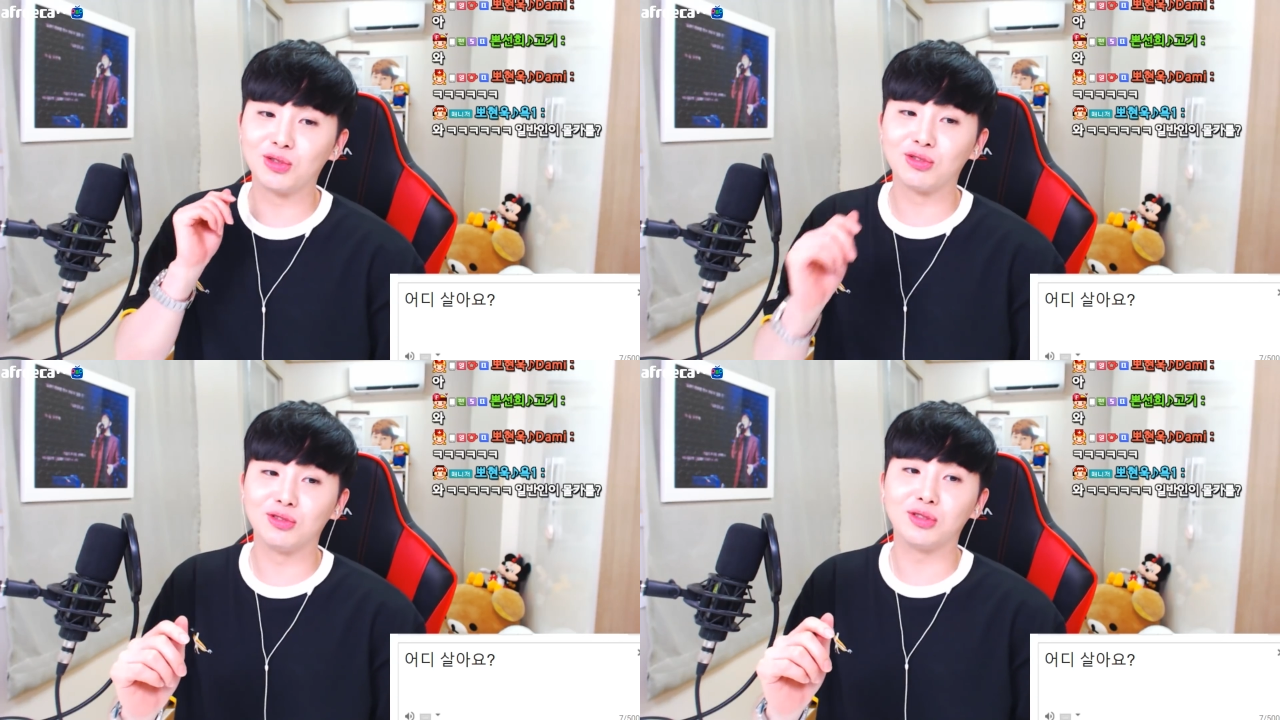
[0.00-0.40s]

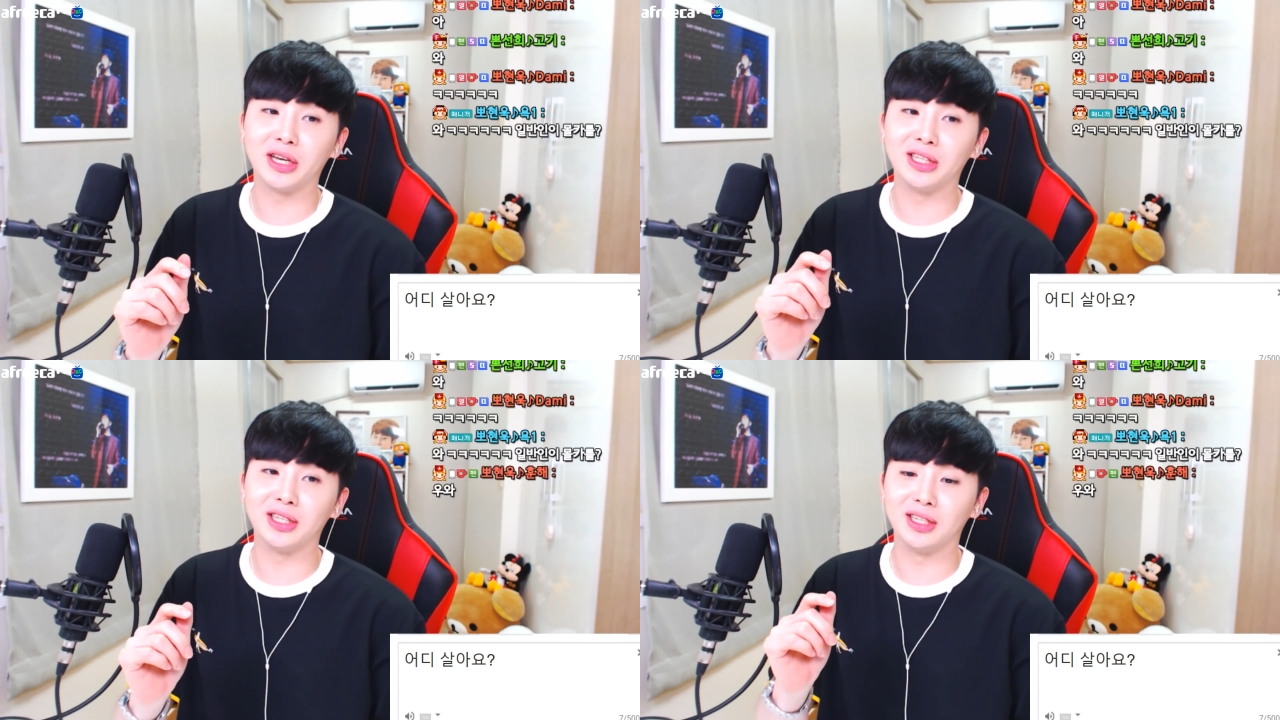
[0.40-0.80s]

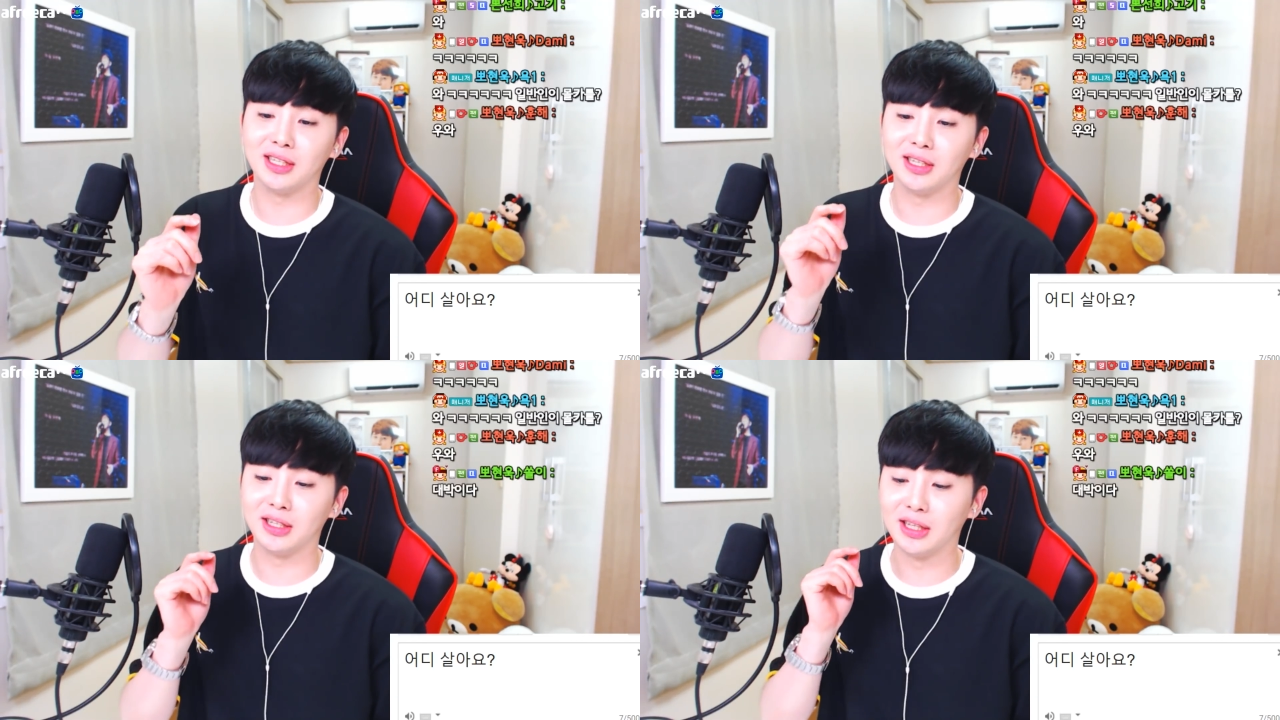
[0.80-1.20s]

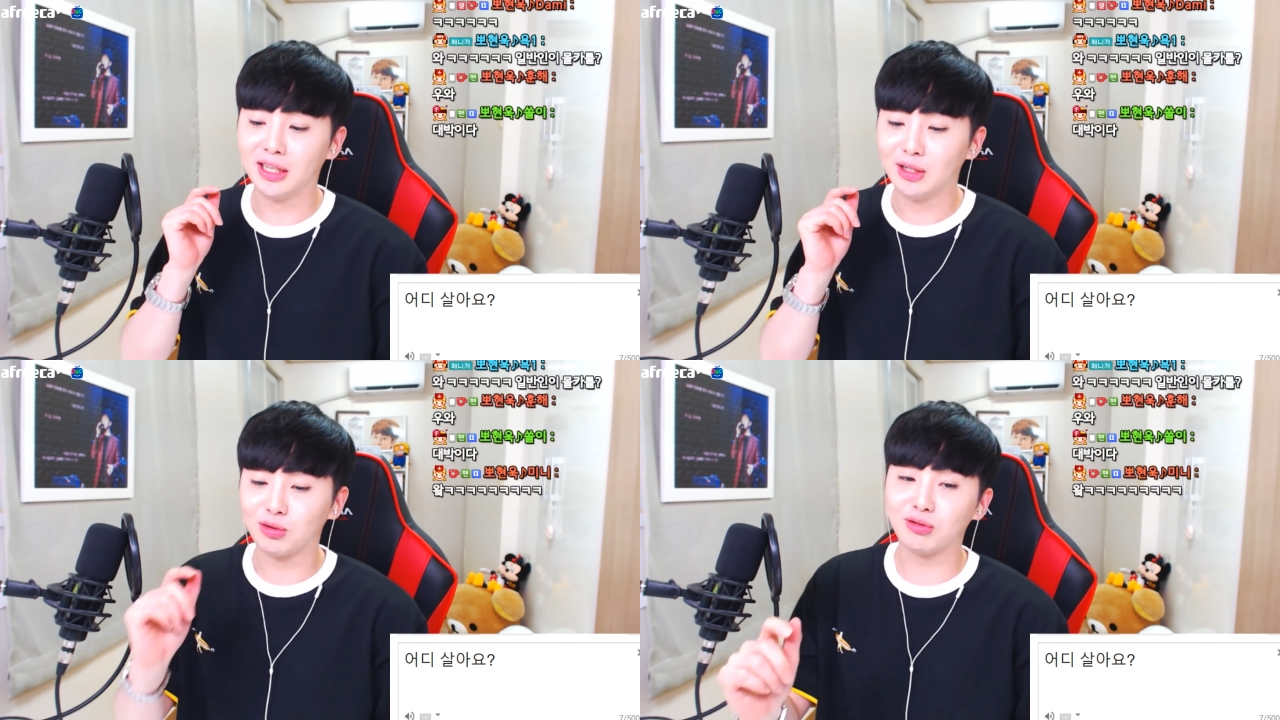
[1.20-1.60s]
중국에는
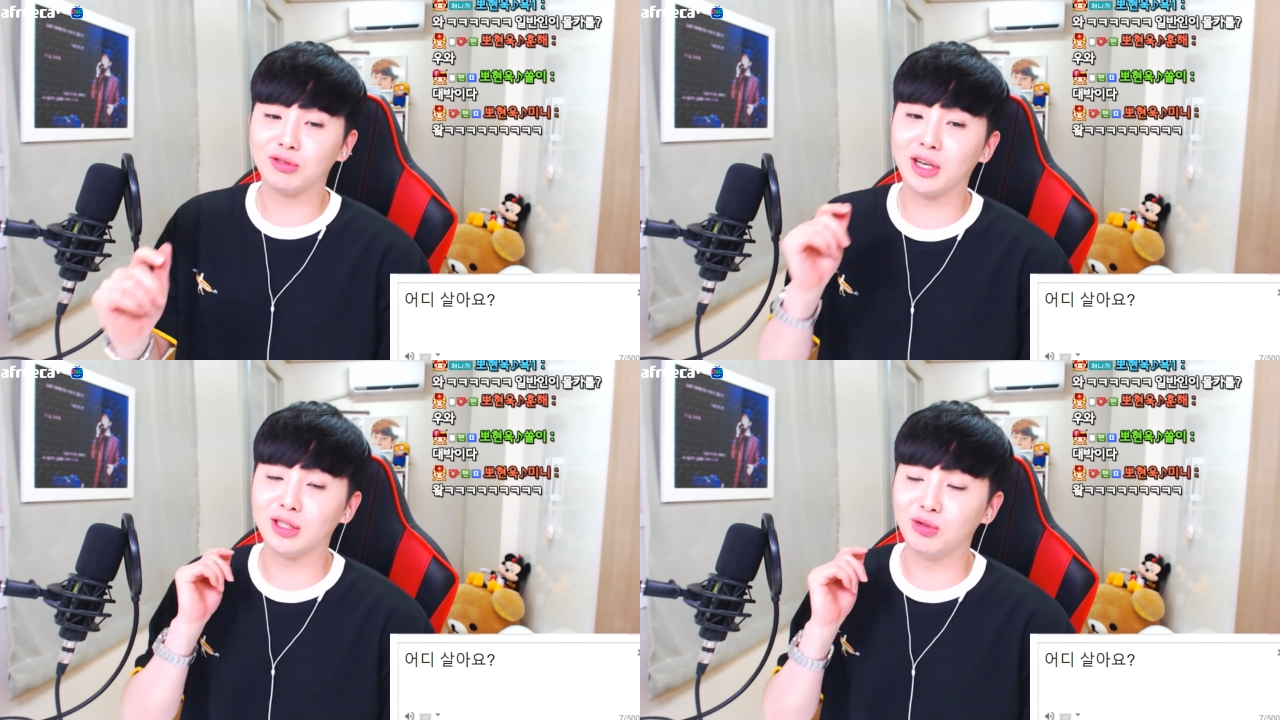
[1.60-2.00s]

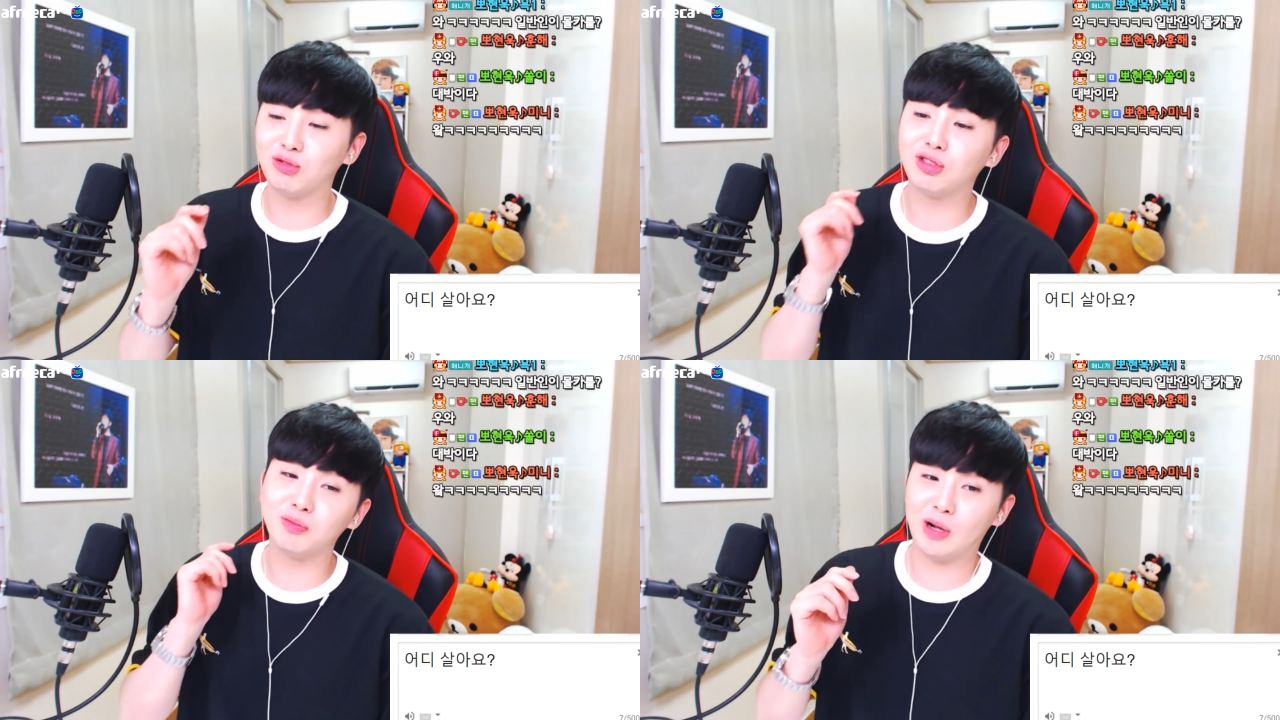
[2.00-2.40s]
중국에는
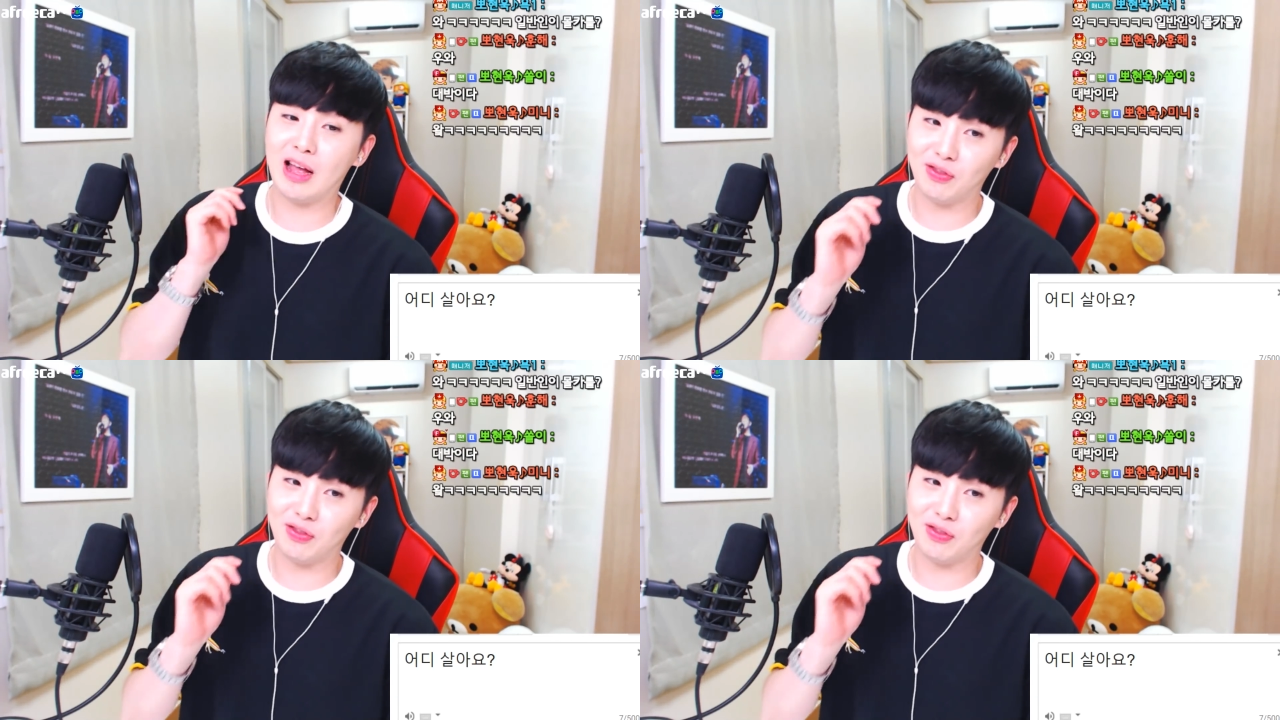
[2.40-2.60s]
유튜브가